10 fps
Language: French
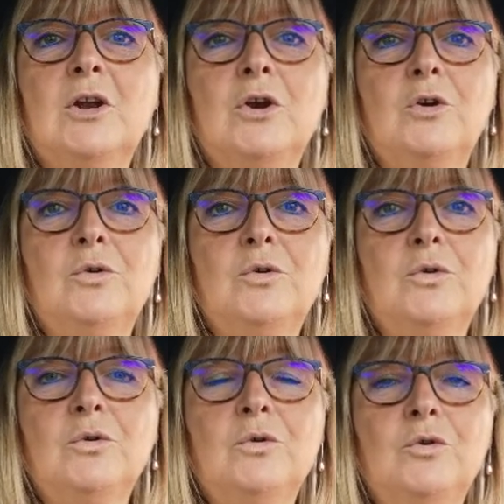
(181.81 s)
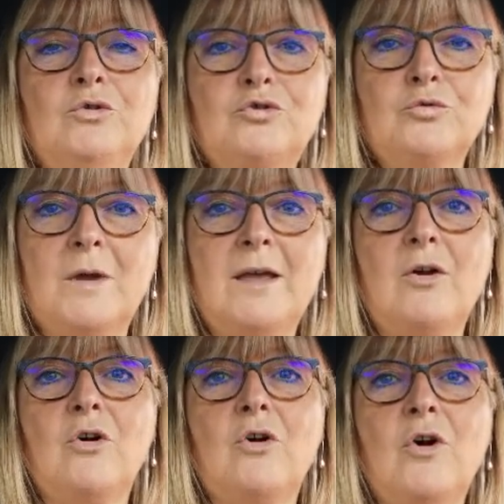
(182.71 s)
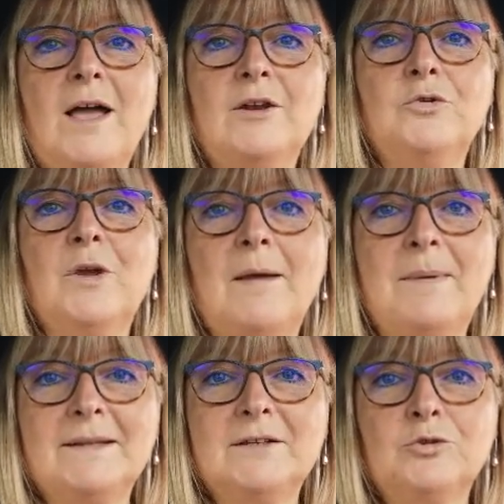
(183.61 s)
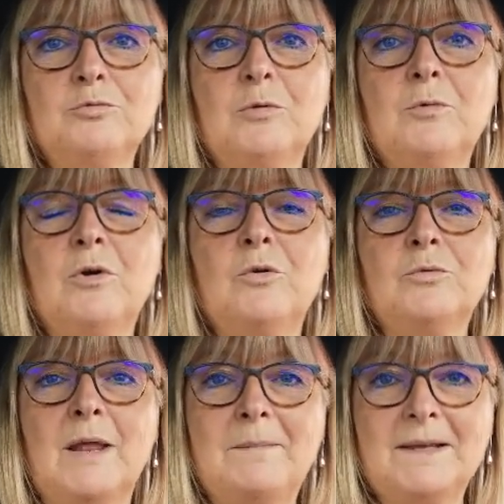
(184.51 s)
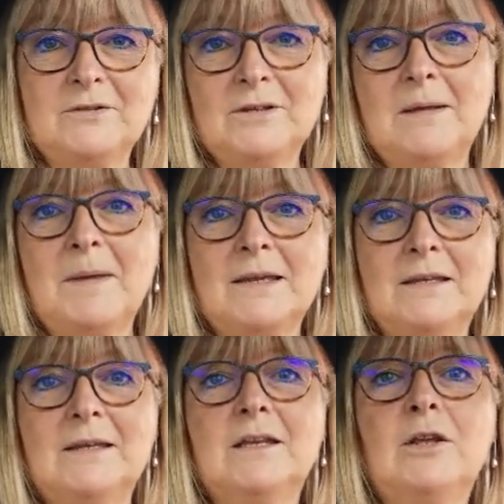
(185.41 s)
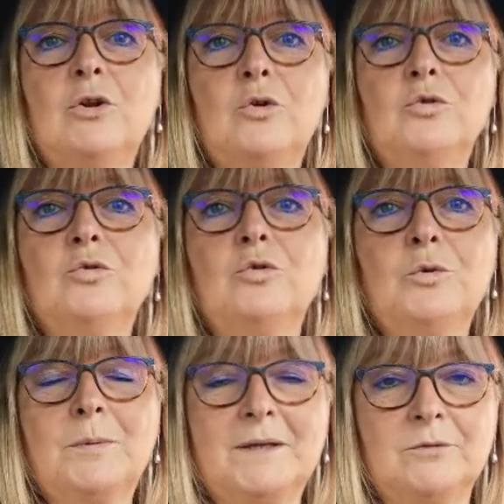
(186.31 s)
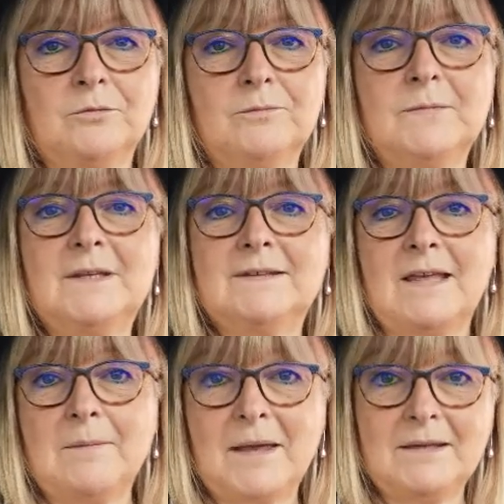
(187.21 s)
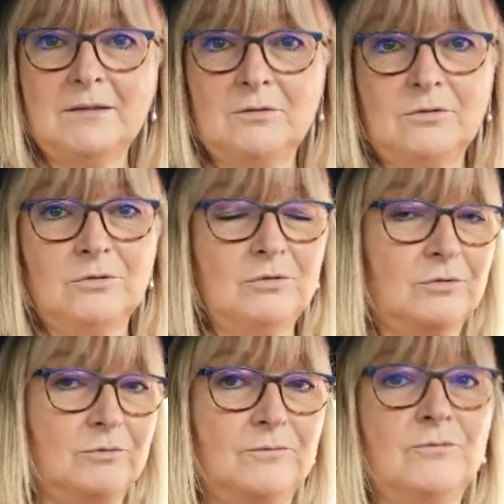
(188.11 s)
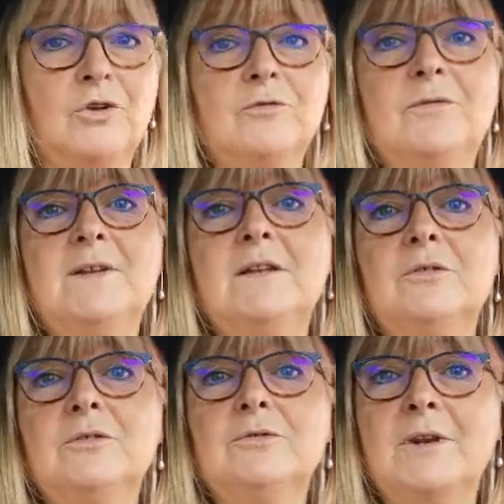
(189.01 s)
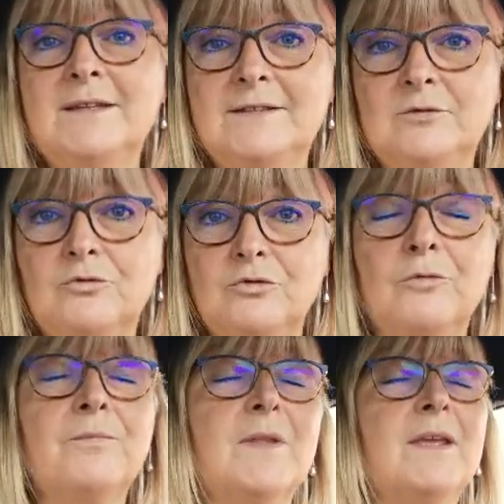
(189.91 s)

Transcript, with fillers: le, soin aura lieu à partir du moment où la personne a marqué le nom, le prénom, qui sera marqué dans le, dans le fil de la discussion.